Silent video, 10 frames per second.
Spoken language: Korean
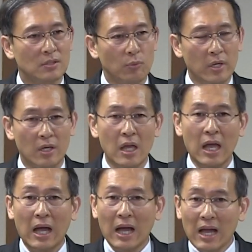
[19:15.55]
왜?
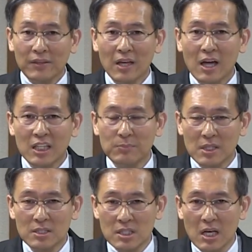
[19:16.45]

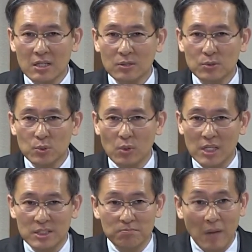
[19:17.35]
하나님이
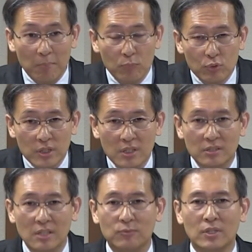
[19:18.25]
창조하신
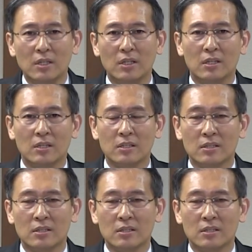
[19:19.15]
만물이기 때문에